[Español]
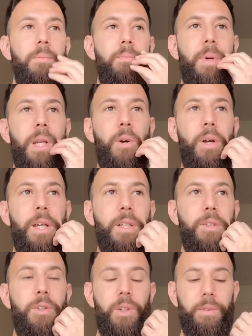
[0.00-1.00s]
pero
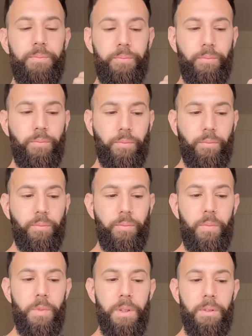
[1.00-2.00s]
esto
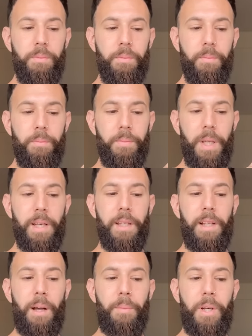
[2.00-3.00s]
viene
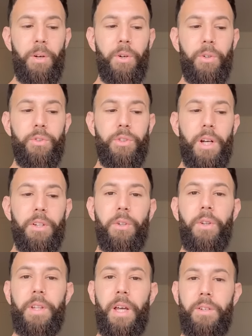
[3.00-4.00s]
de la mano con
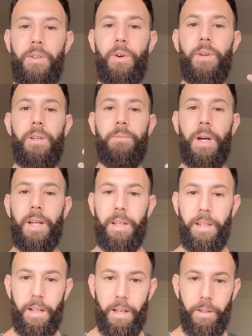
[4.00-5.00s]
cierto daño
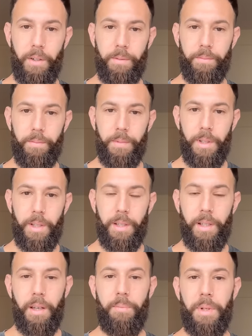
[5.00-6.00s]
imaginario
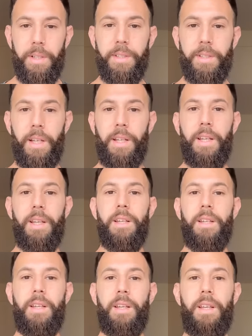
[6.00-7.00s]
que piensa
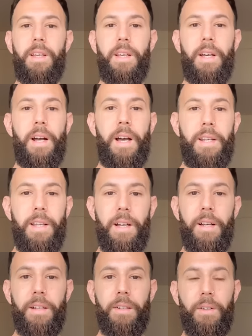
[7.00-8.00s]
que
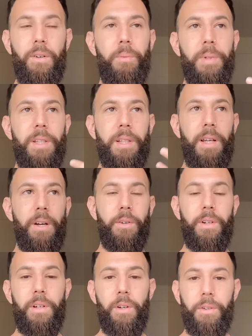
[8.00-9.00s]
haría, cometería
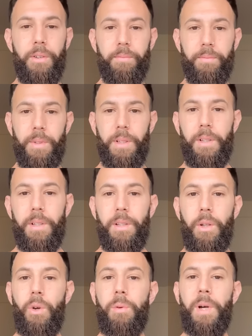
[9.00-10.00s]
con el otro.
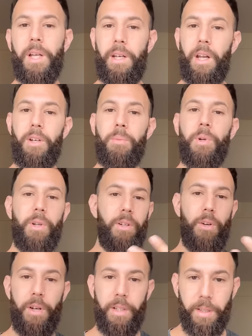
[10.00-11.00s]
Digo imaginario porque
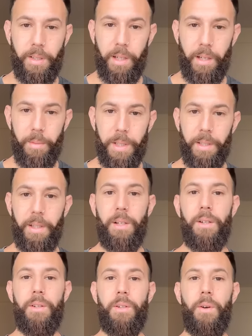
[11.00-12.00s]
no
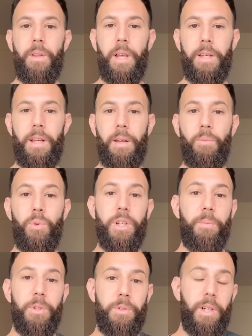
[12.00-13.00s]
necesariamente lo daña. Hay muchas
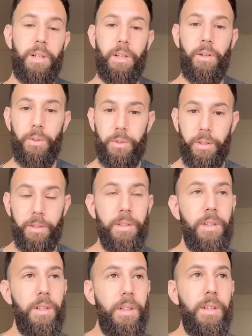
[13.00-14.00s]
personas que gozan
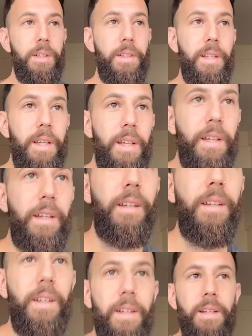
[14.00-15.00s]

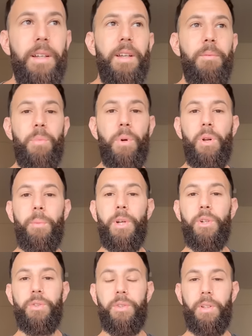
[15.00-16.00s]
de, eh, por lo
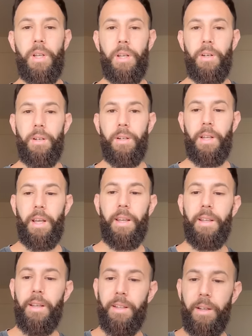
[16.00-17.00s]
menos,
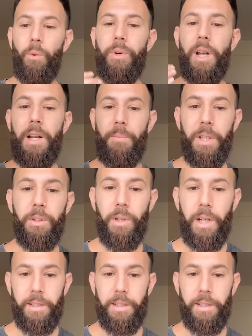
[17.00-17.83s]
que un elemento de la